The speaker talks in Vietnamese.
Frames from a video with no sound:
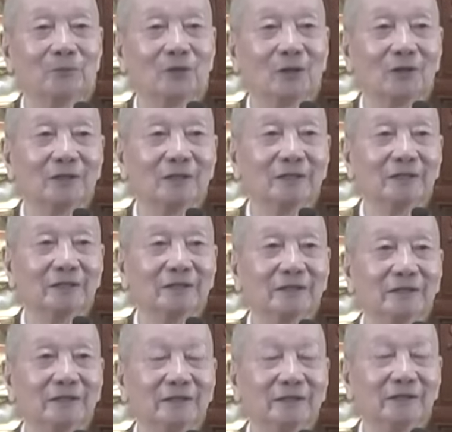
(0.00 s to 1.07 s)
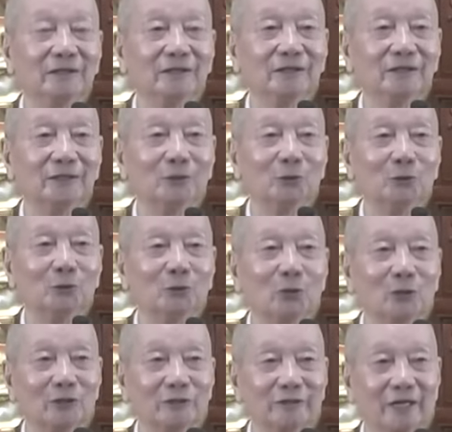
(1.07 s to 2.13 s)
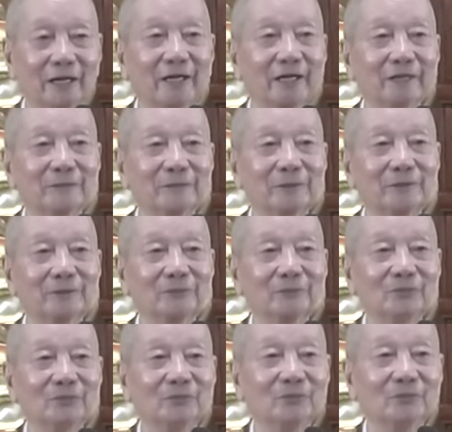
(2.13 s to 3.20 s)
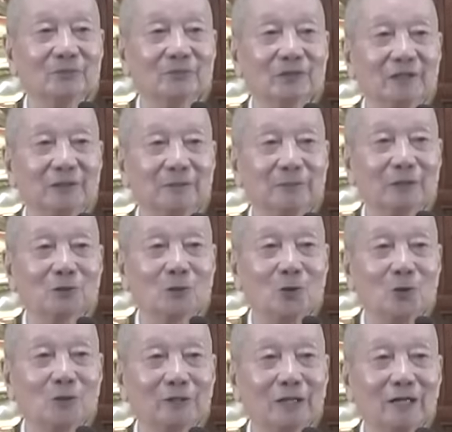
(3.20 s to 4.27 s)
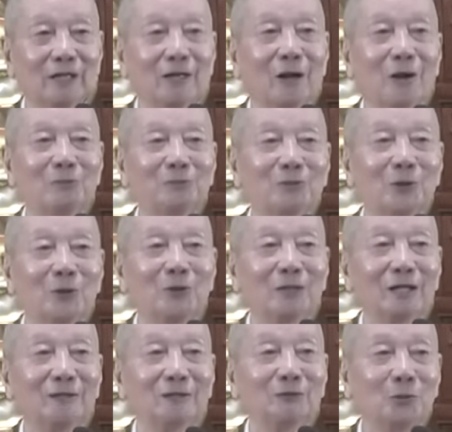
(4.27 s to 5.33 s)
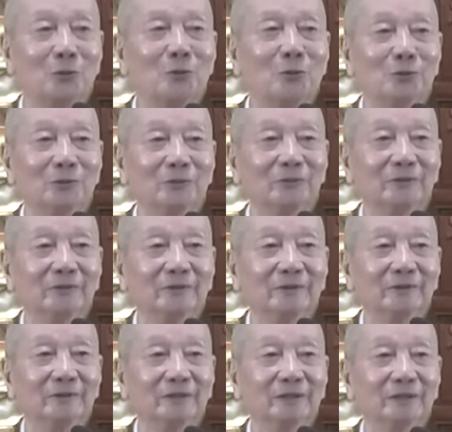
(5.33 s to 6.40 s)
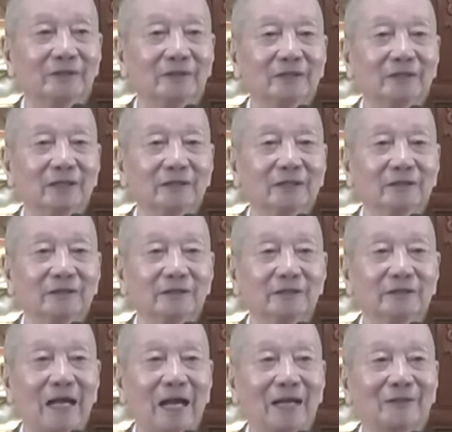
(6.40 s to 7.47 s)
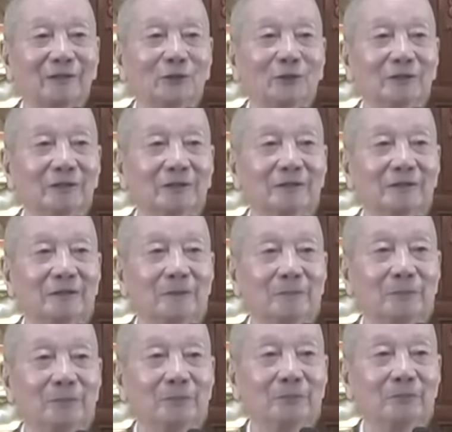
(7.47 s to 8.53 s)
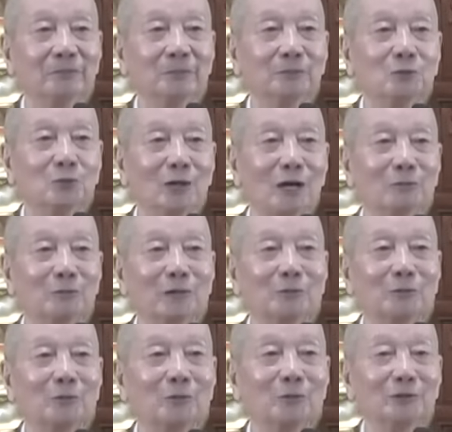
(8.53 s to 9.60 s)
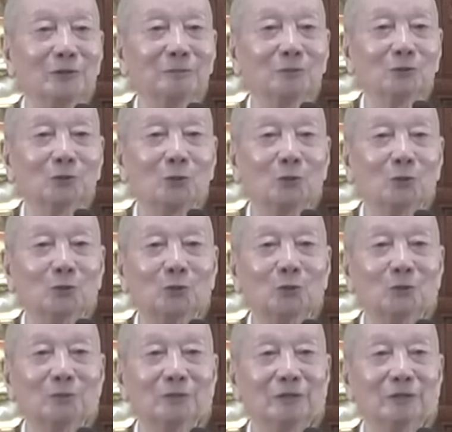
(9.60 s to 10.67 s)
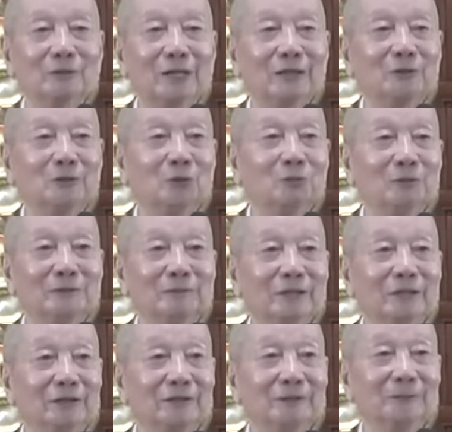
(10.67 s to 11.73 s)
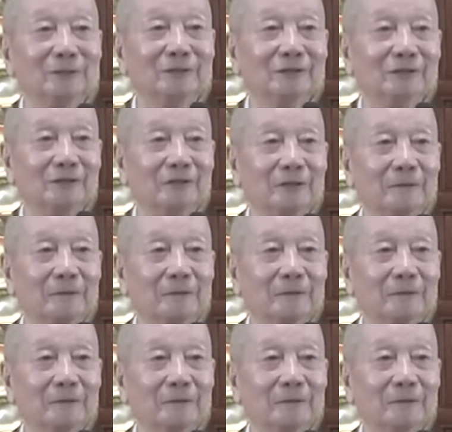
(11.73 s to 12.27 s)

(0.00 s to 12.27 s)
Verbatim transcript: cho nên ờ, những người tuổi còn trẻ thì phải cố gắng học cố gắng tu ờ, chứ để tới chừng già rồi đó mình muốn học học cũng được muốn tu tu cũng được không ai dung mình không ai chứa mình nữa